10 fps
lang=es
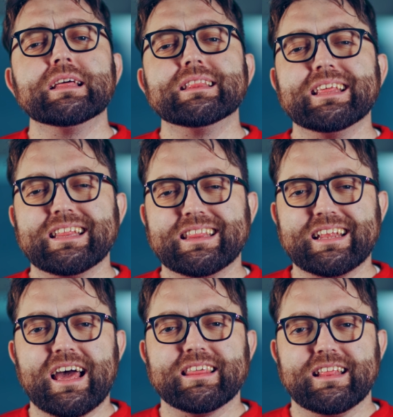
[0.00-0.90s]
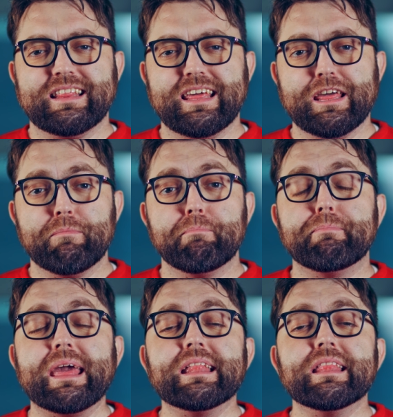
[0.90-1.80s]
detrás de ti,
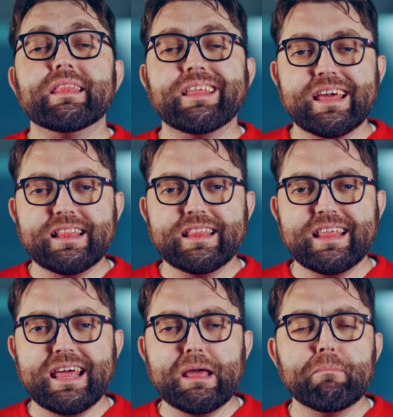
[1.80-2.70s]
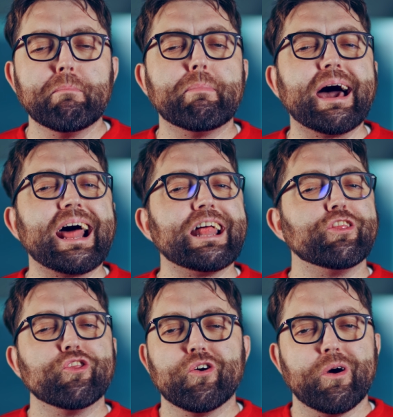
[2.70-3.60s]
pendiente para
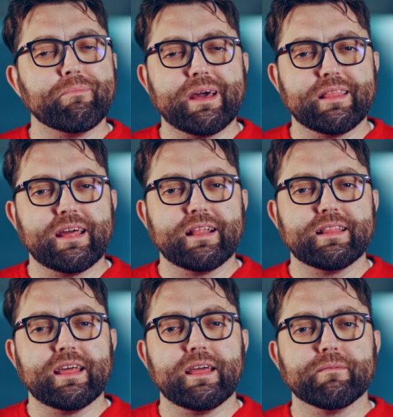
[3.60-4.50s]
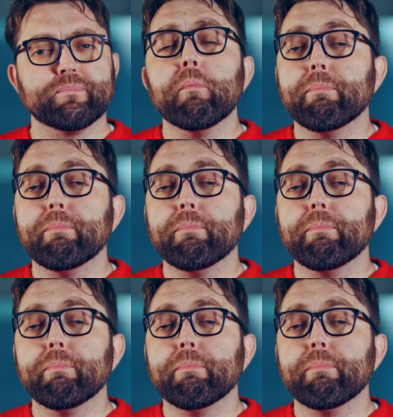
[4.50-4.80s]
no perderte.